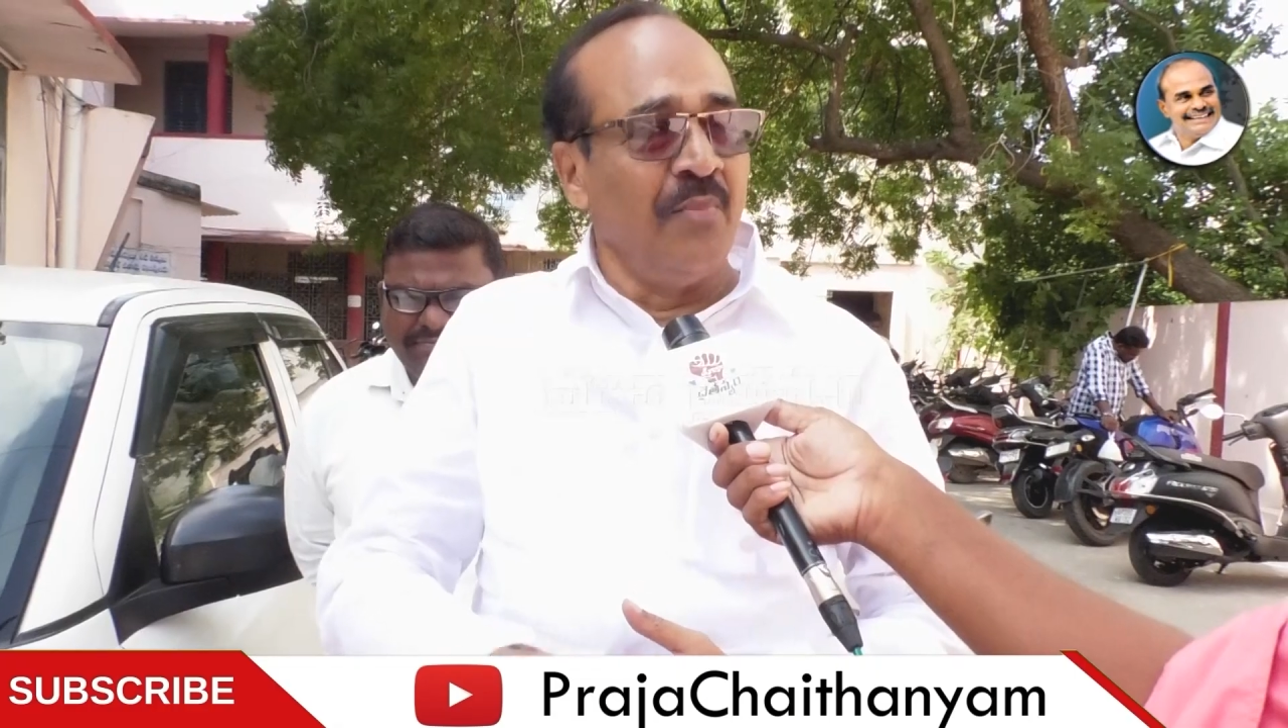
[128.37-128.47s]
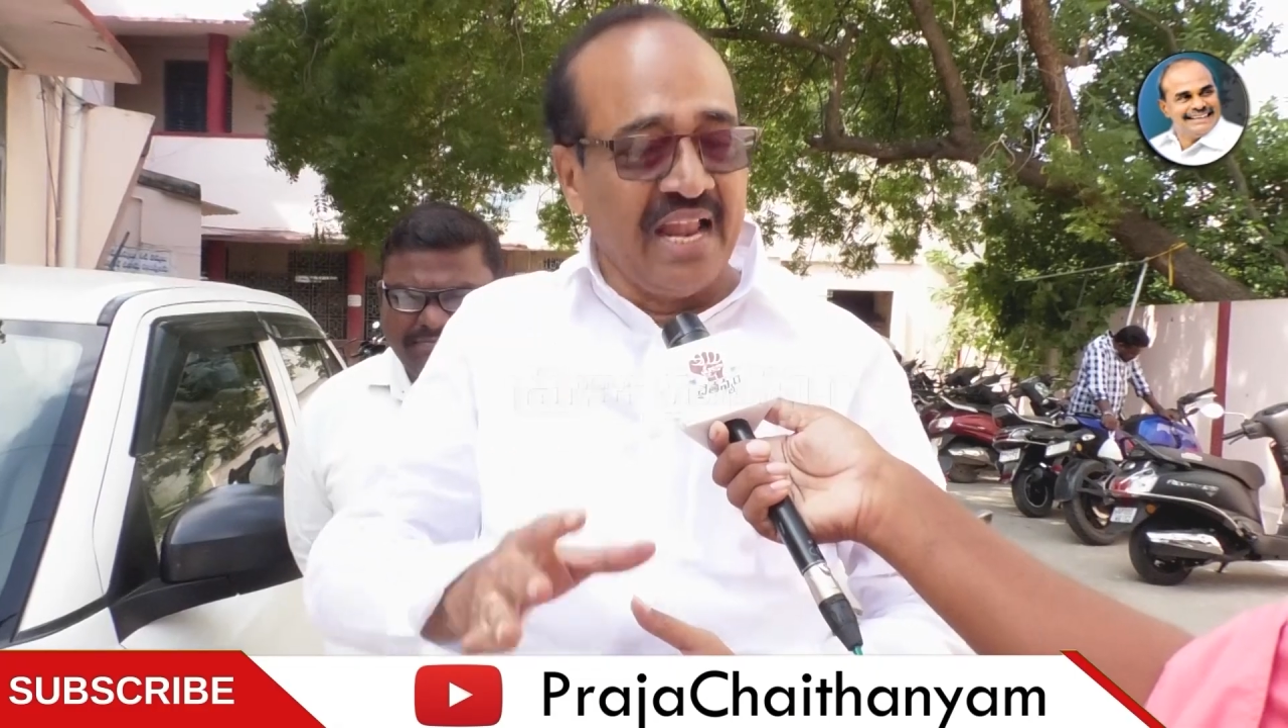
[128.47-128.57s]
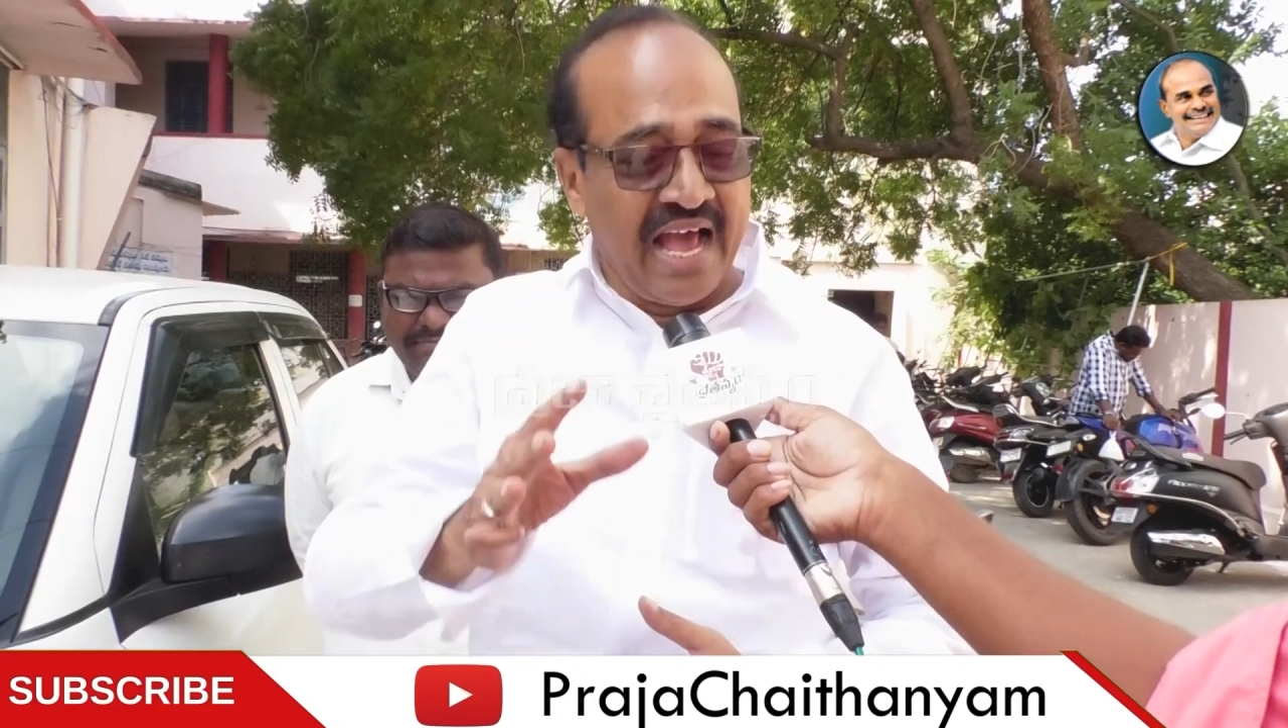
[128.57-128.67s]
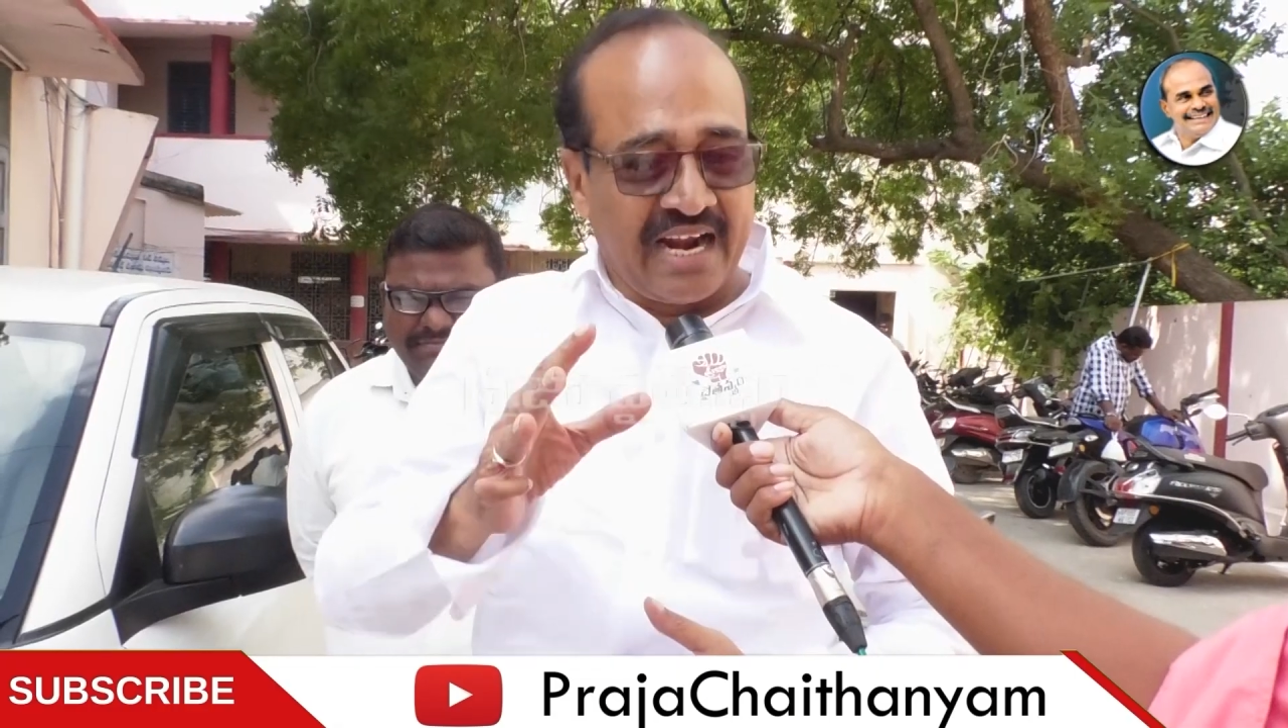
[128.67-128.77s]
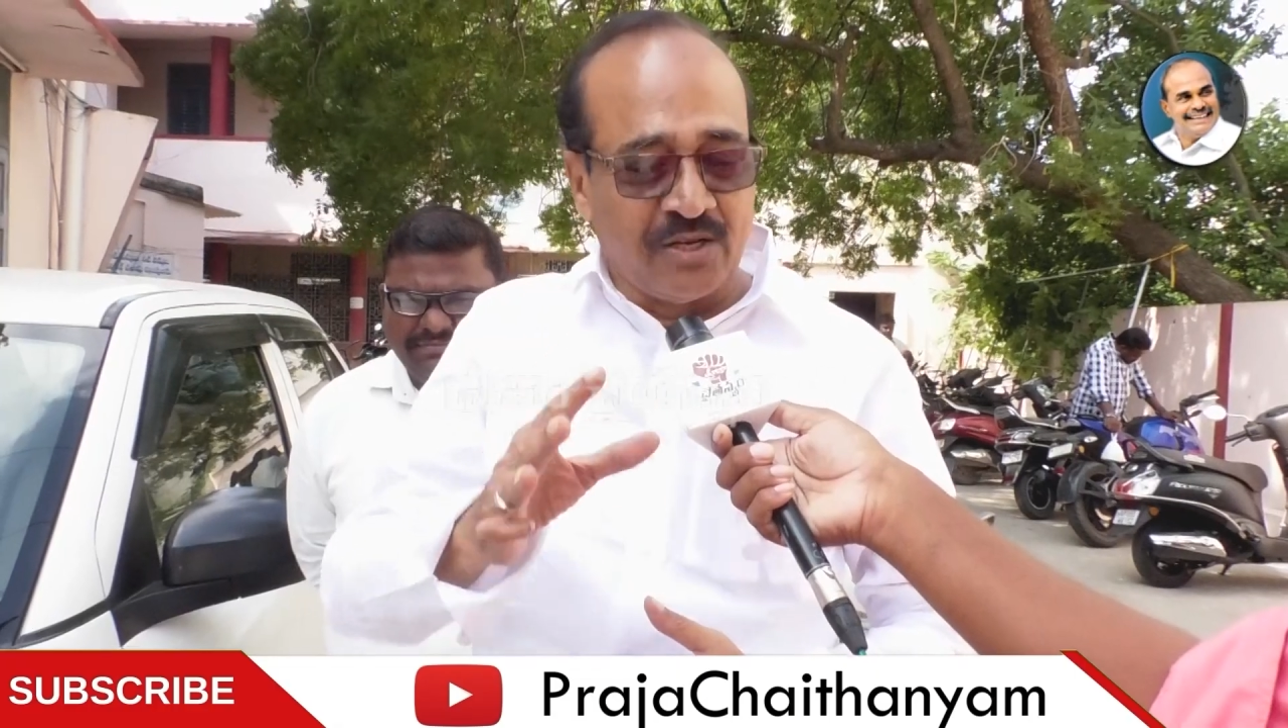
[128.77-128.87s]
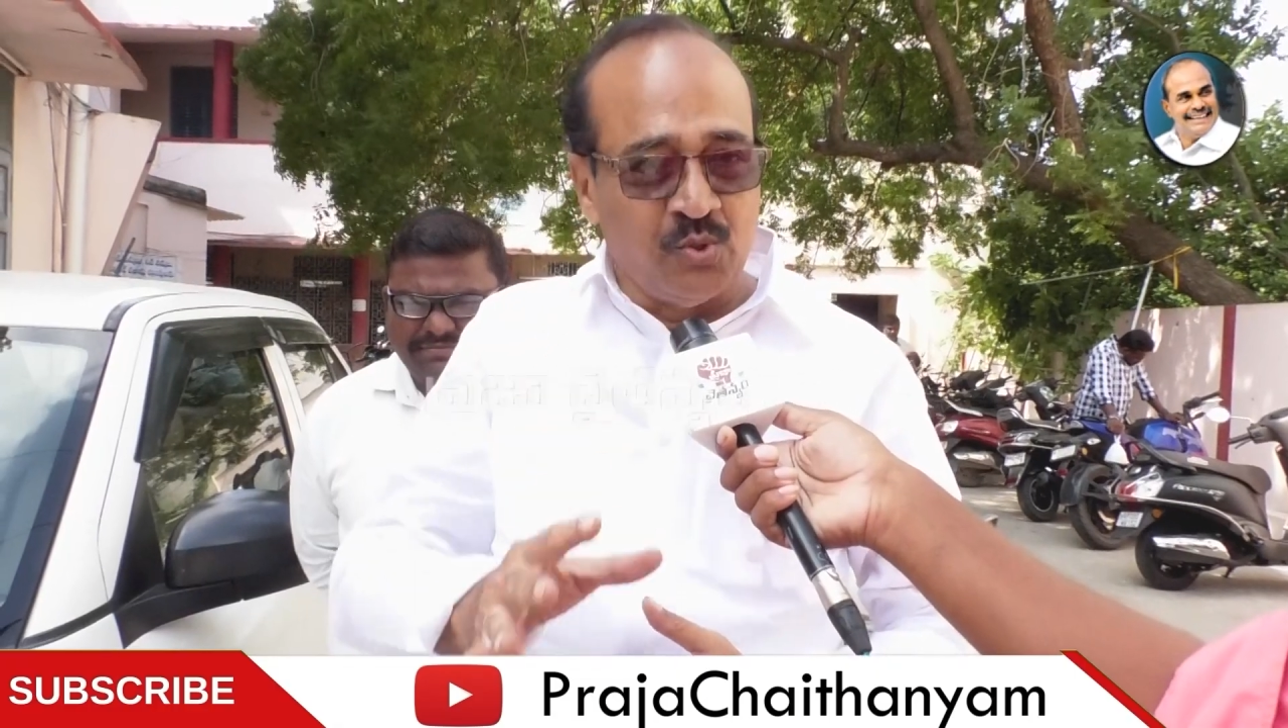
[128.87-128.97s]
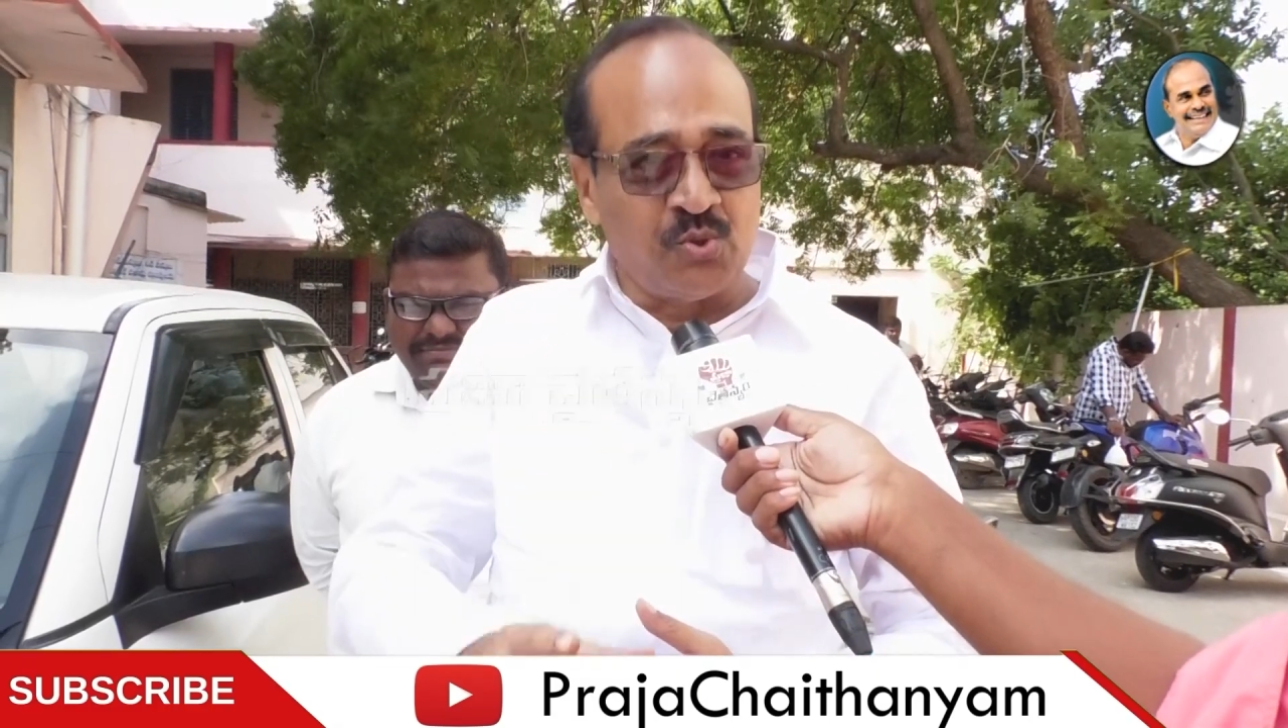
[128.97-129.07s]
మళ్ళీ అక్కడ